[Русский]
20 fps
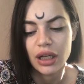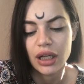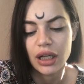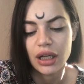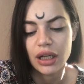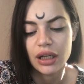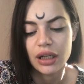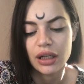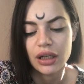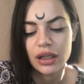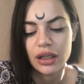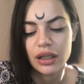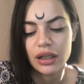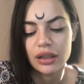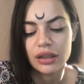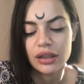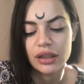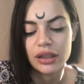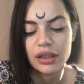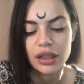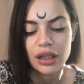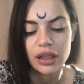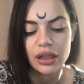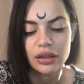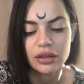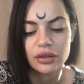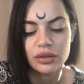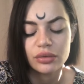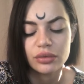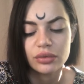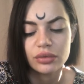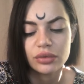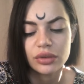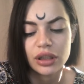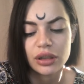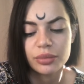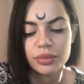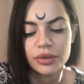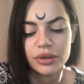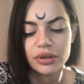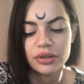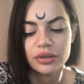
А Илья, ну, как